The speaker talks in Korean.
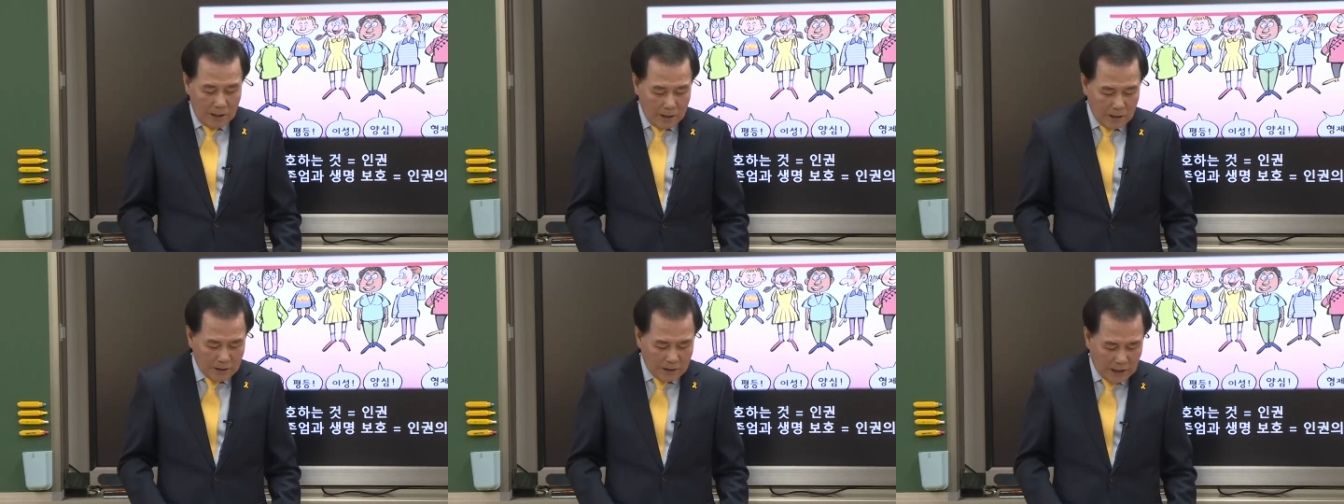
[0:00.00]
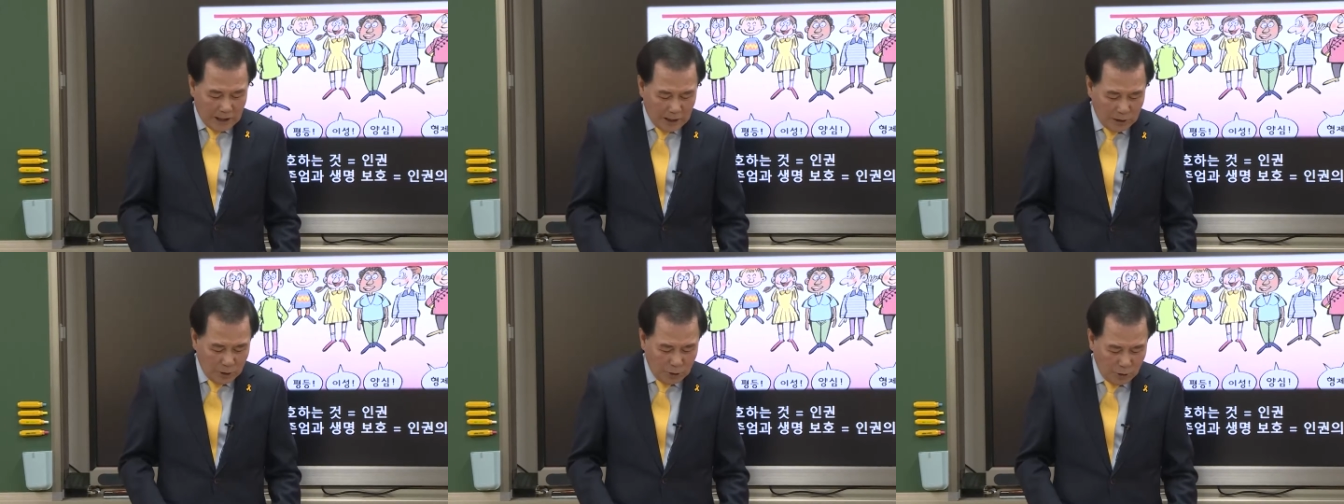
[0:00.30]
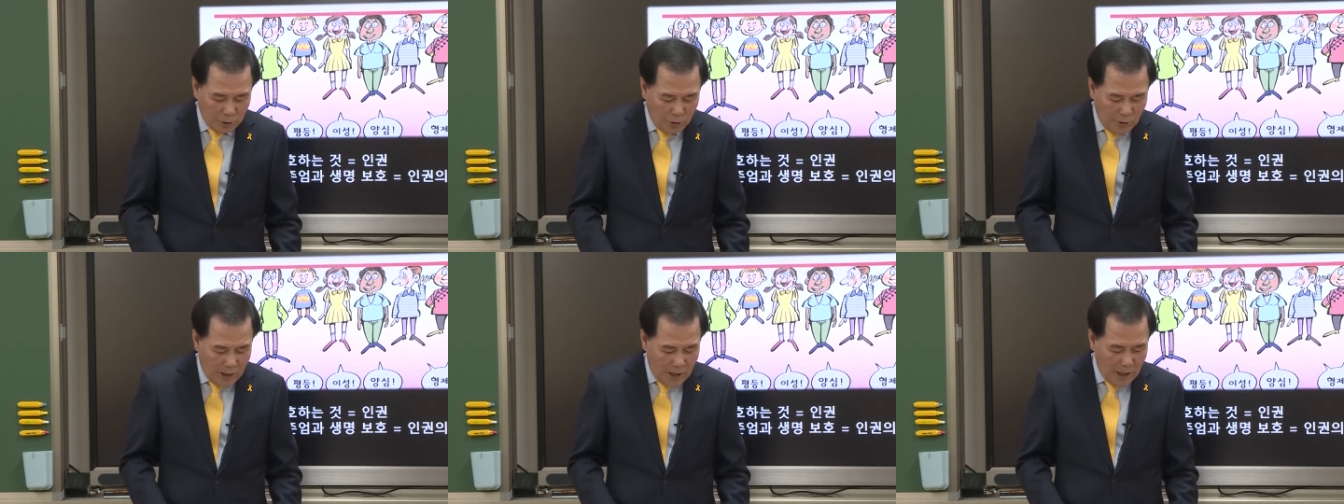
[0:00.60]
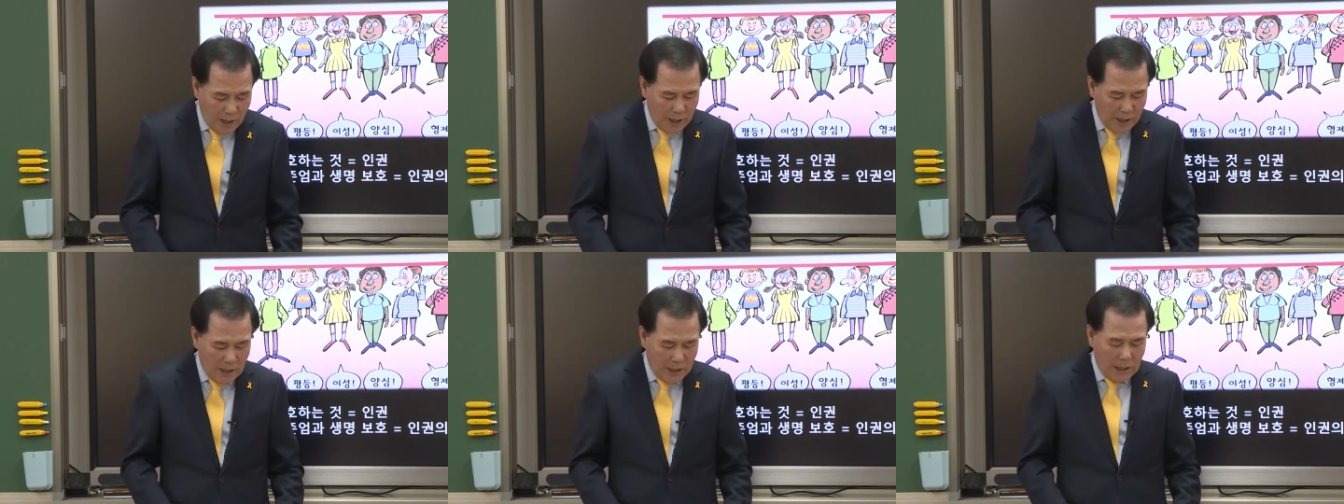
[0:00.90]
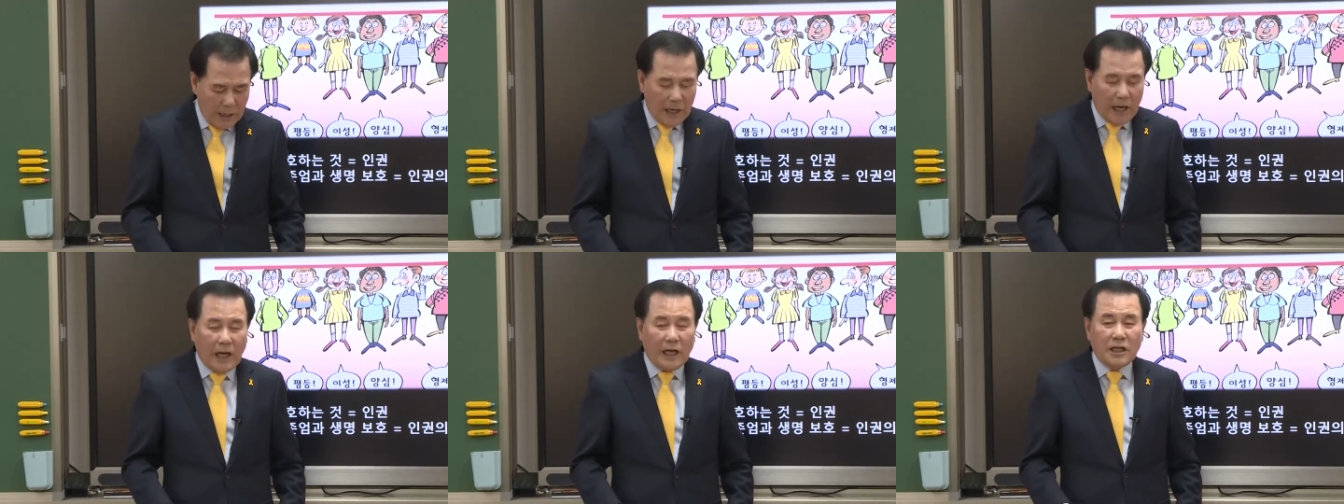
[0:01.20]
자유와
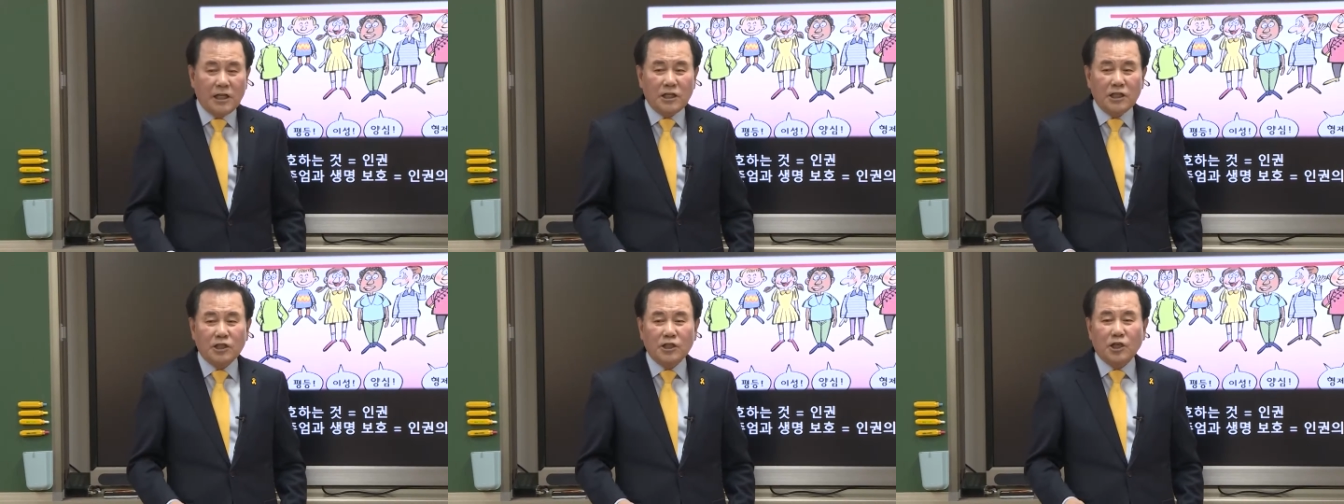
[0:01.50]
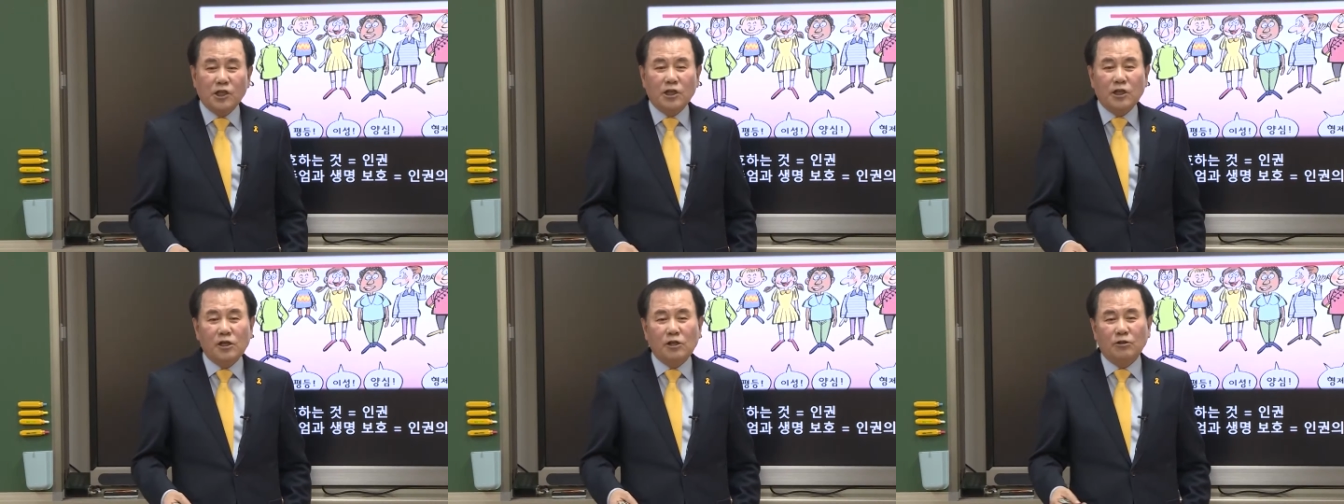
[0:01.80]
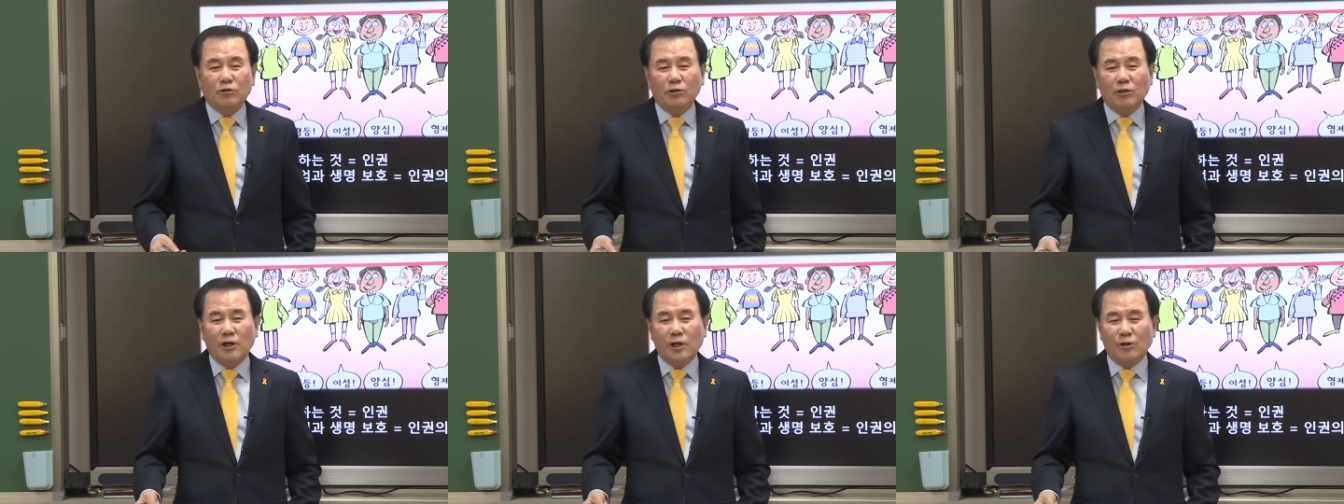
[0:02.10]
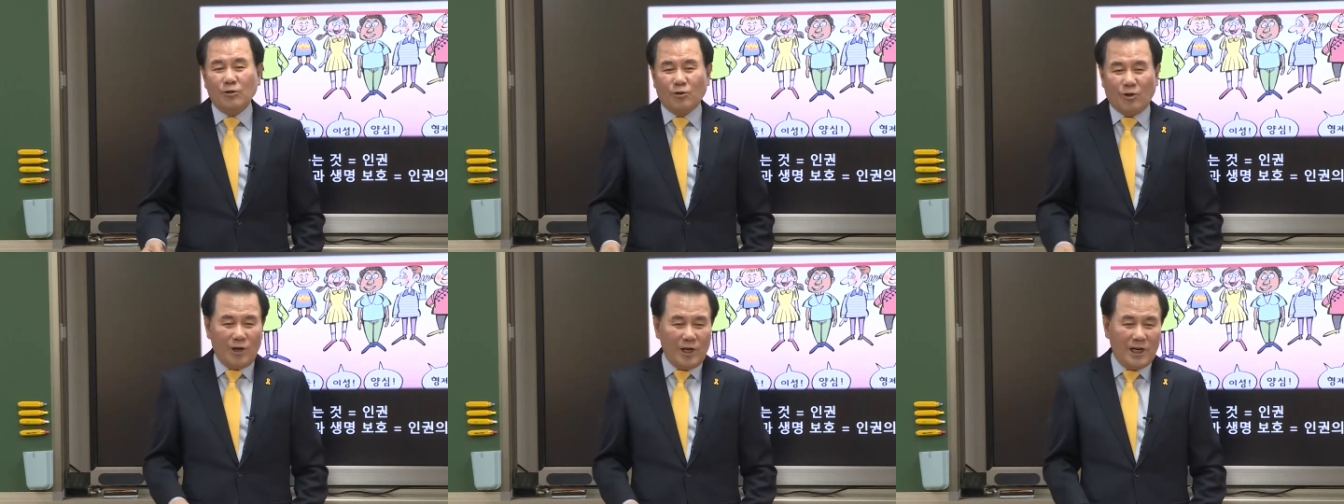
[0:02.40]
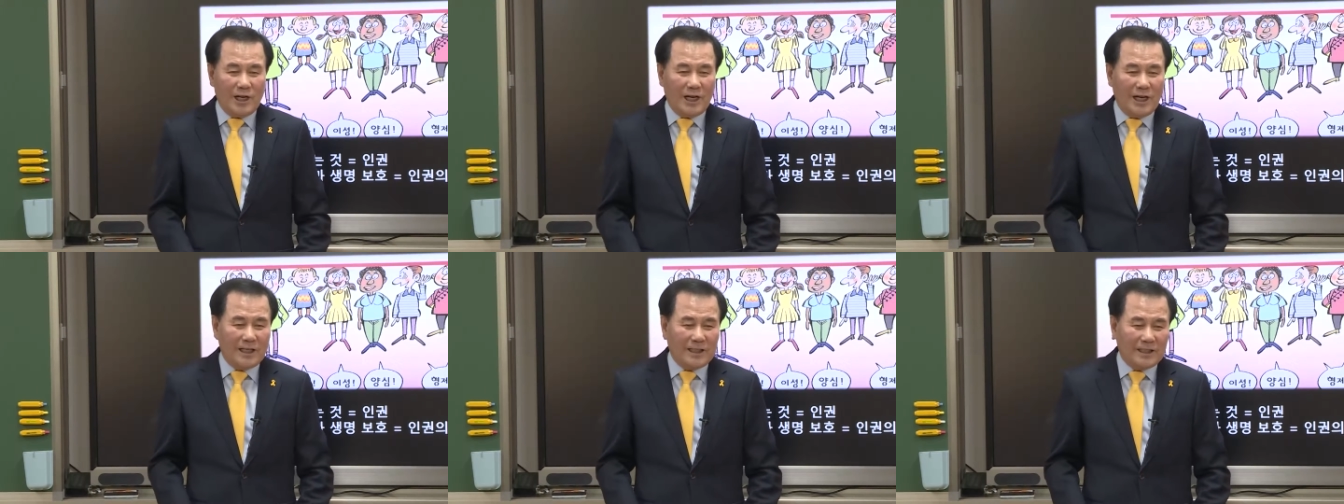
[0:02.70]
안전을 누릴
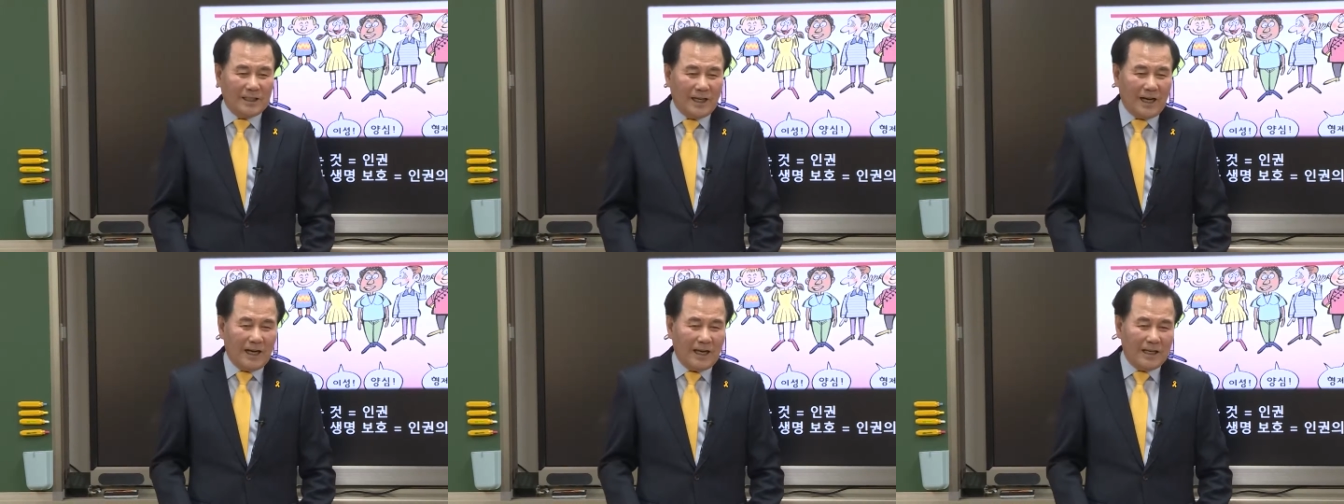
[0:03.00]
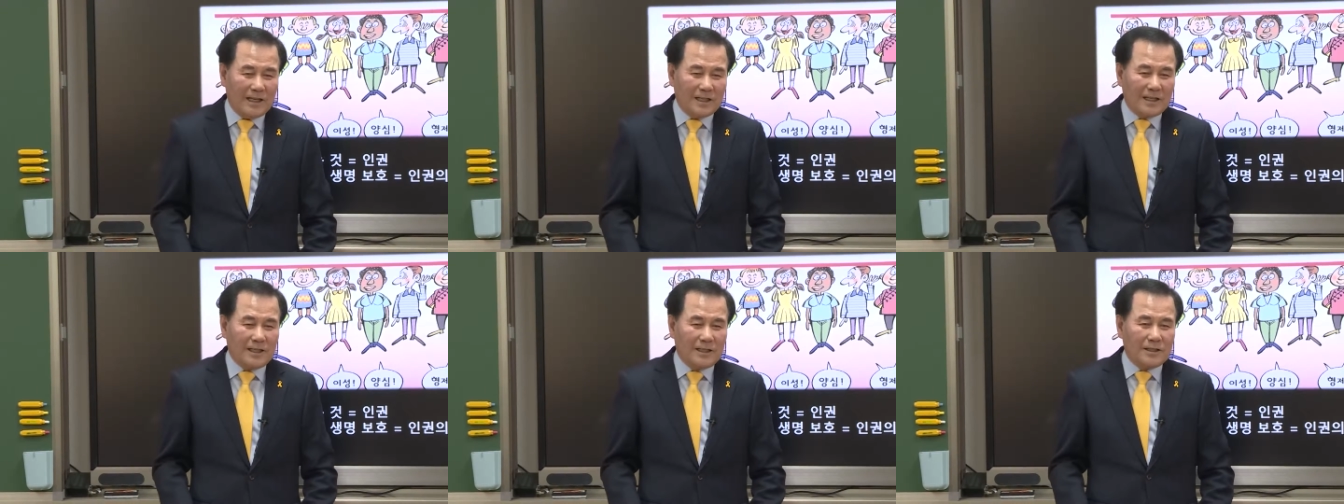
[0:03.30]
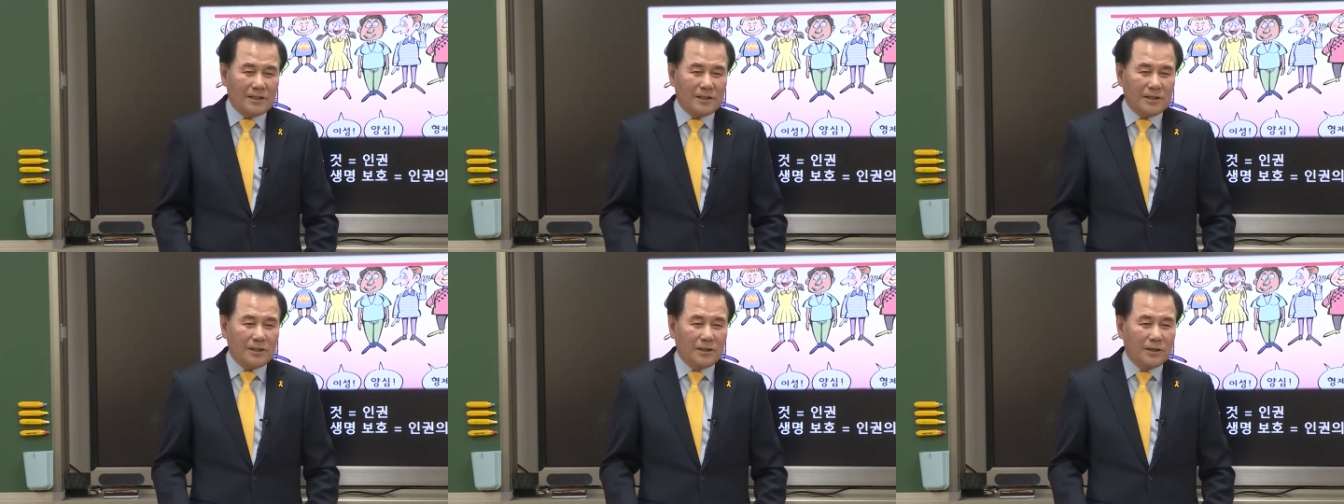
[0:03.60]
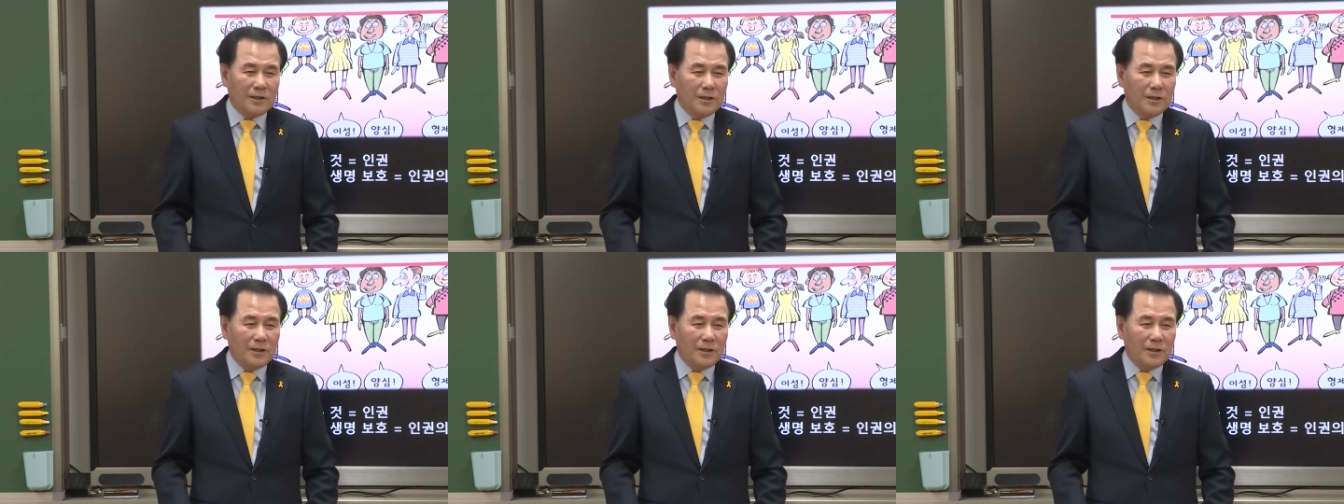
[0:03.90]
권리가 있다. 이렇게 했어요.